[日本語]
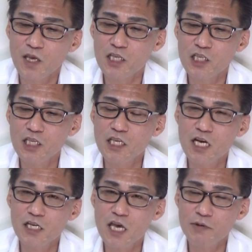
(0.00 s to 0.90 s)
えー、侵
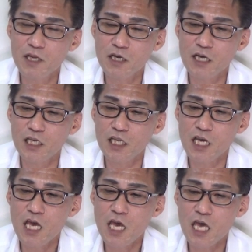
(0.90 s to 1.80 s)
略やめない限
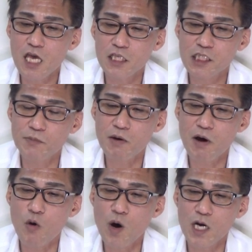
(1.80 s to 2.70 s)
り、兵集め
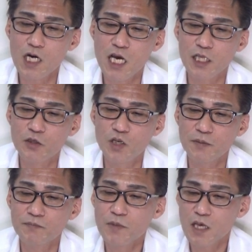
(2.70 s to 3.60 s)
は終わらないの
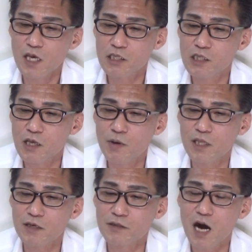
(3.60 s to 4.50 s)
に、えー、攻め
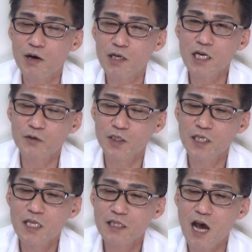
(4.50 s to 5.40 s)
てる側なの
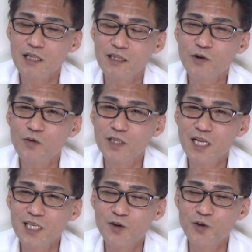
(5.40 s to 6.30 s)
に、なんでこん
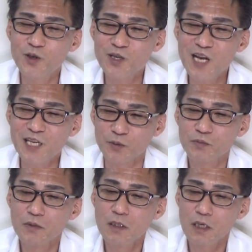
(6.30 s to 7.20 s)
なに余裕ないの、
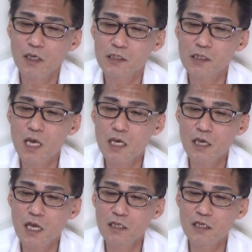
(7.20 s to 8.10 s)
えー、
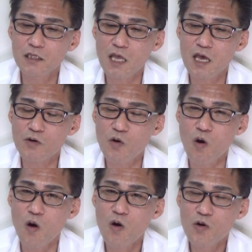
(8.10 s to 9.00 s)
政権に抵
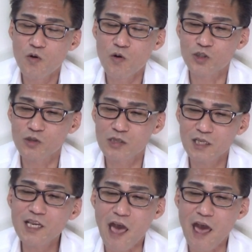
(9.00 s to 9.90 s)
抗、遅
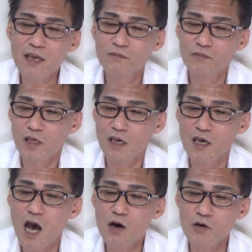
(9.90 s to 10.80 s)
すぎない、
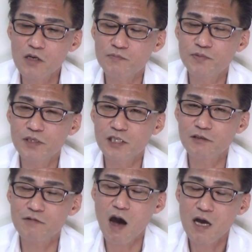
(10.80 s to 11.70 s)
えー、アホの
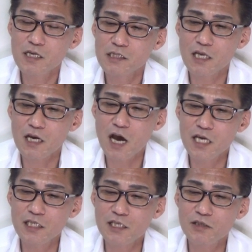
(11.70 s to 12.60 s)
プーチンは世
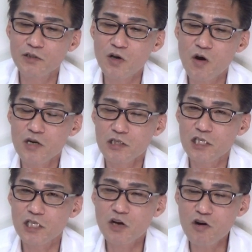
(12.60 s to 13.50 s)
界中と
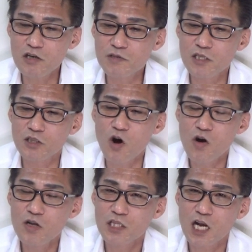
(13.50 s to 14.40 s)
自国民
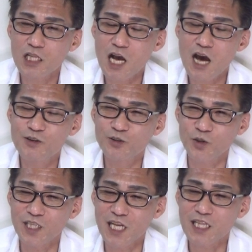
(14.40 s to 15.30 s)
と戦うこ
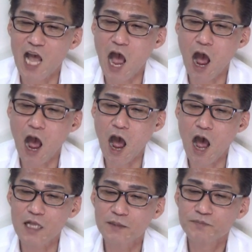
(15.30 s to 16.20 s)
とになっ
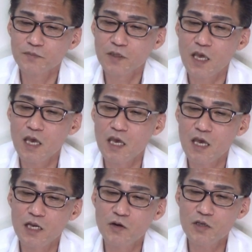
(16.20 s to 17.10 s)
た。
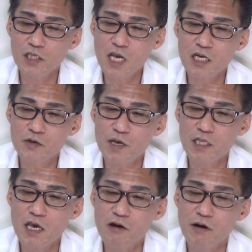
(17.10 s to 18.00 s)
えー、ロシアの
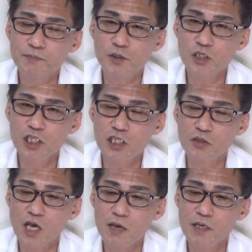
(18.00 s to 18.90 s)
メディアはプーチン
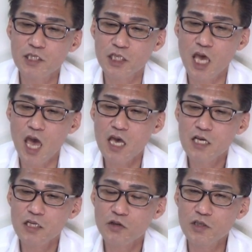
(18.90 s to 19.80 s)
の代弁者で、
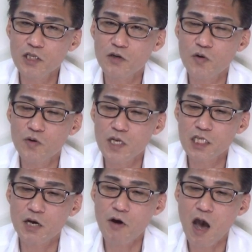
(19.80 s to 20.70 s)
特に高齢
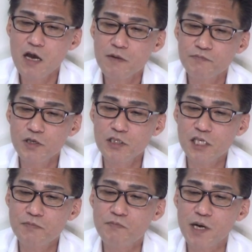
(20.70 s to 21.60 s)
者は
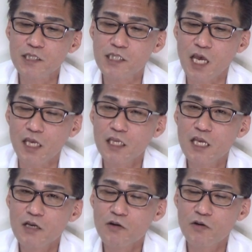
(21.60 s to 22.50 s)
プーチン万歳、
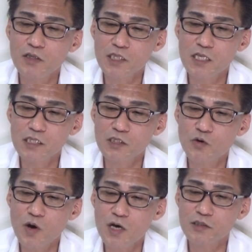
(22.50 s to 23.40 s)
この戦
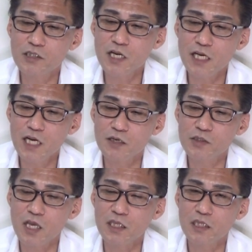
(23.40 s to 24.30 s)
争はウクライナの
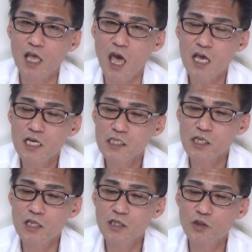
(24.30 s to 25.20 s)
せいって
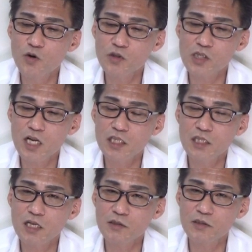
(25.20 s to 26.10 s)
洗脳され
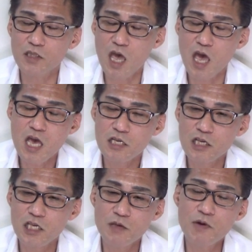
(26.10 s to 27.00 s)
てるって
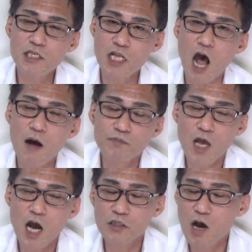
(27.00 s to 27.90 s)
聞きました。
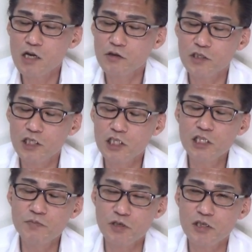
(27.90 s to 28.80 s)
あとあの、
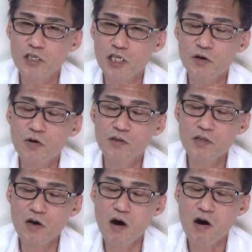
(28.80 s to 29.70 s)
一部、日
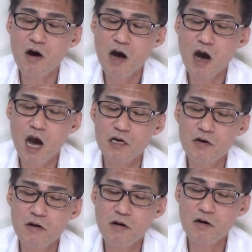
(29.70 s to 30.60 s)
本のあ
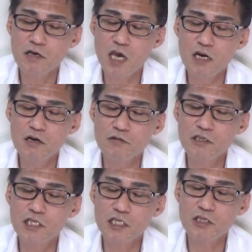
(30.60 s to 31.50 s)
のー、言
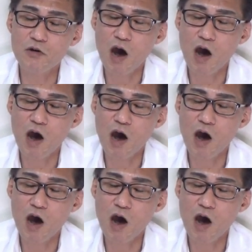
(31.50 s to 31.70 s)
論人と